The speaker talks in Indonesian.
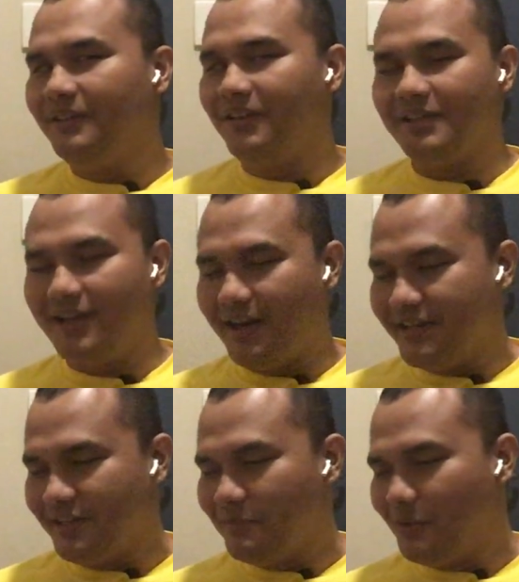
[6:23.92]
terus ada
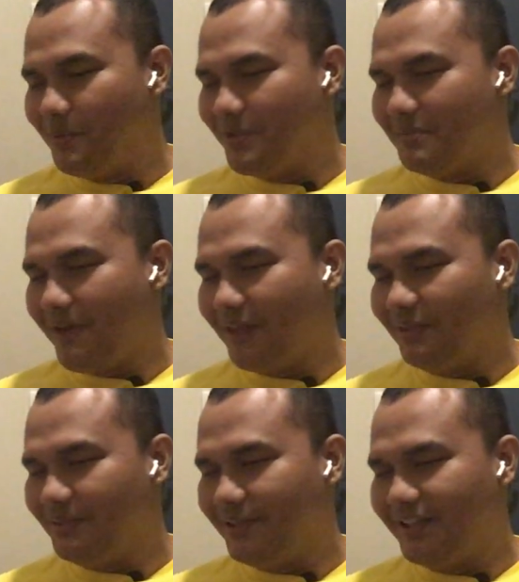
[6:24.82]
adik saya bawa-bawa
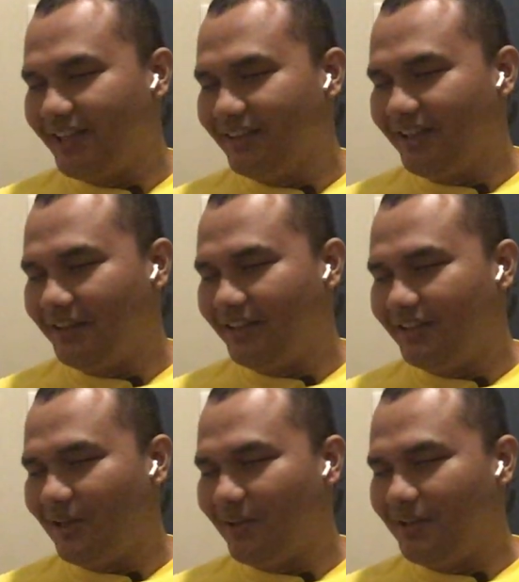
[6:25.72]
sepatu ditenteng
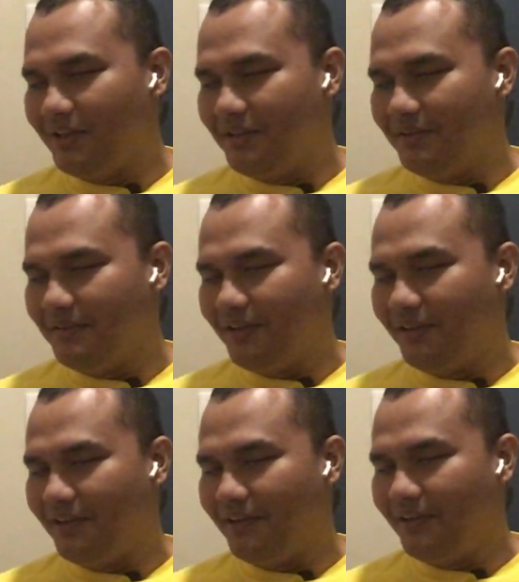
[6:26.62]
ditaruh di
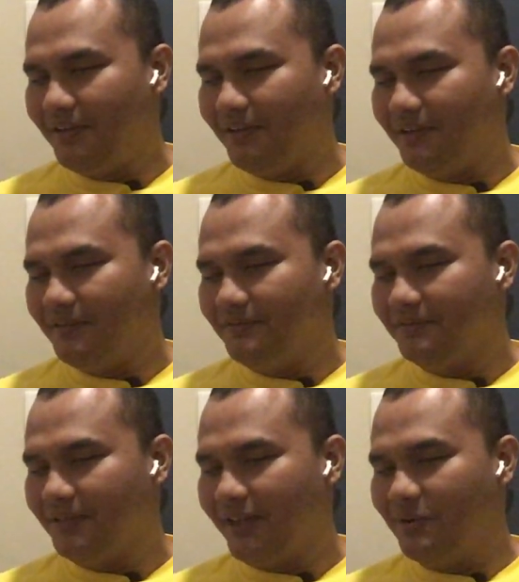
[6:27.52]
eh,
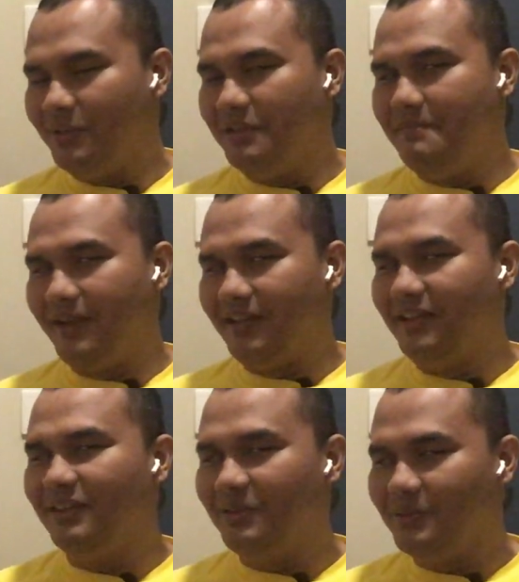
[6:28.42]
kayak goodie bag
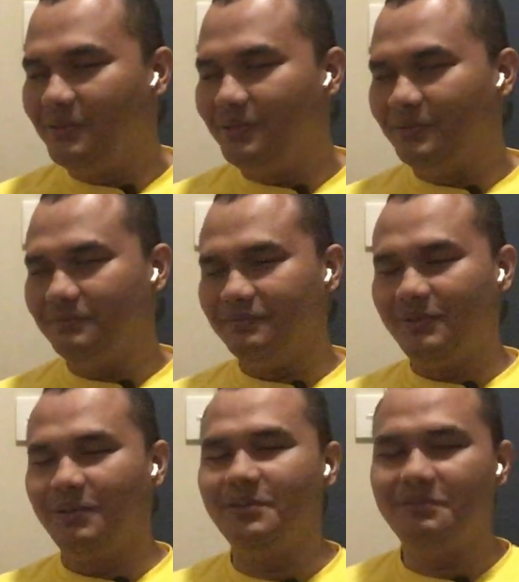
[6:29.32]
gitu
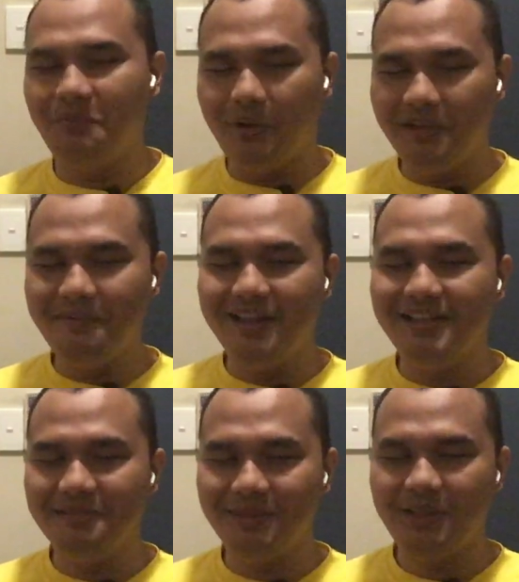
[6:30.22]
terus pokoknya banyak
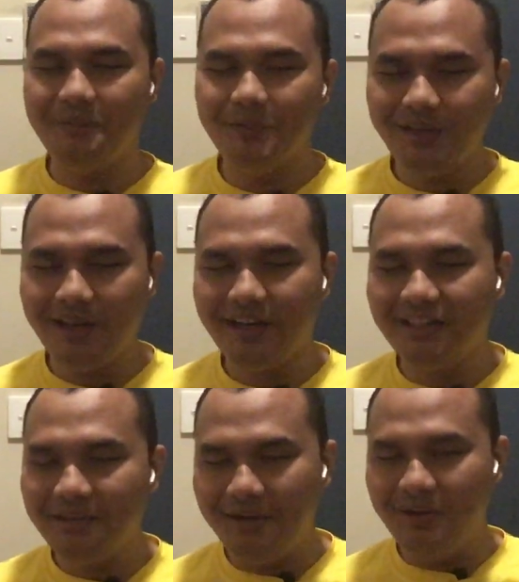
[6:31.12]
sebetulnya tapi mungkin karena
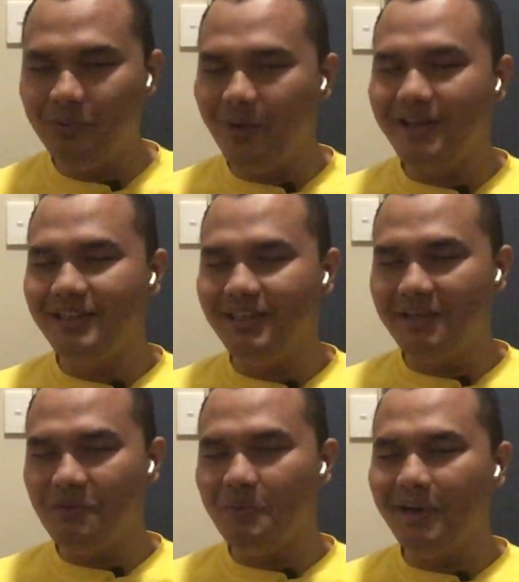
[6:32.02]
kita berdua
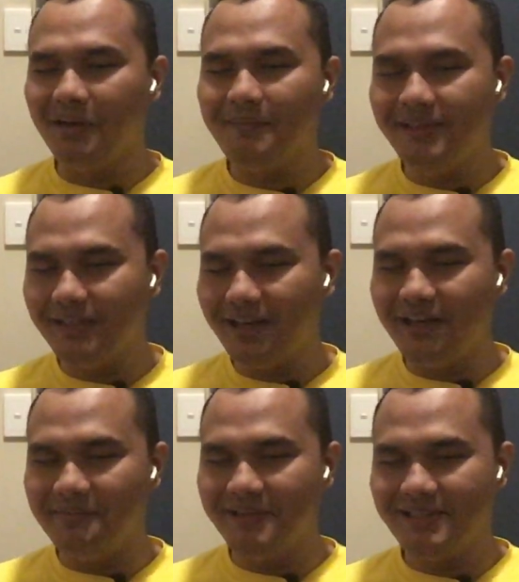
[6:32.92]
jadinya bawa barang banyak
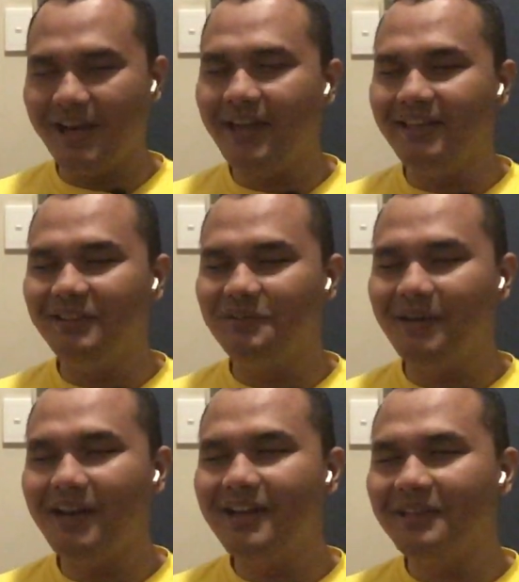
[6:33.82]
nggak dimasalahin
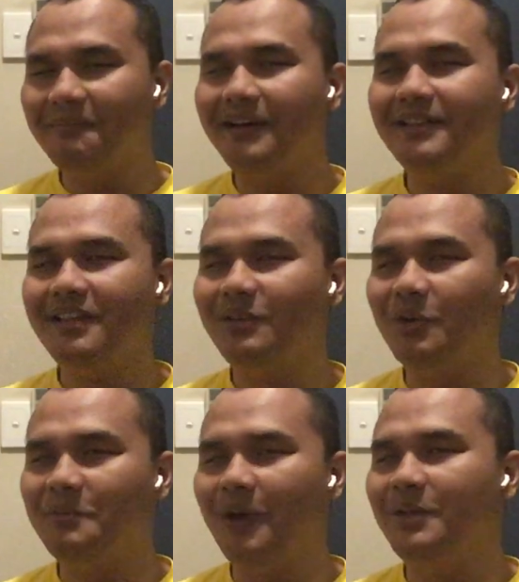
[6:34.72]
cuman ada teman satu
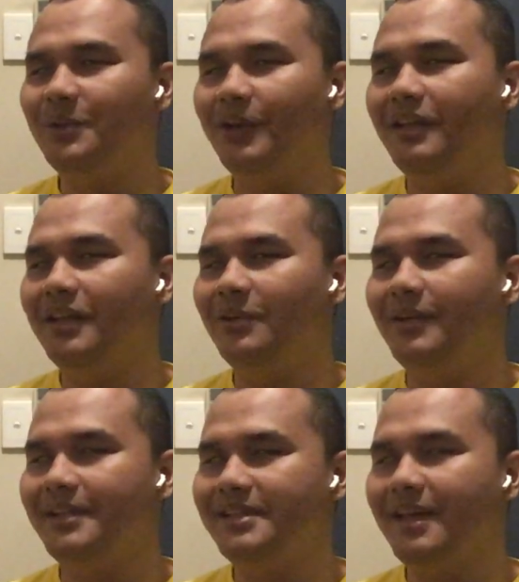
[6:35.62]
rombongan juga dari
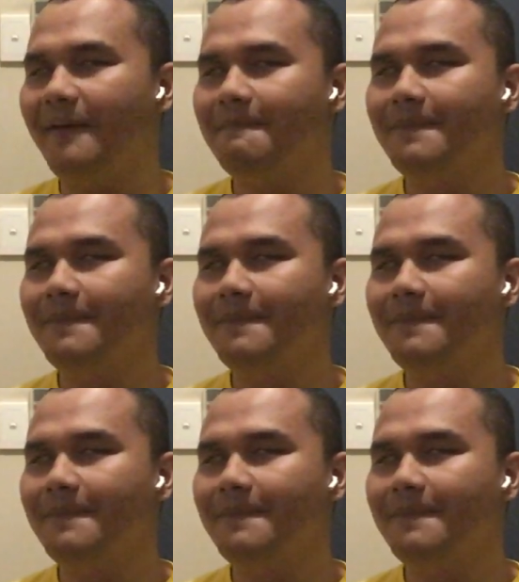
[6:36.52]
Indonesia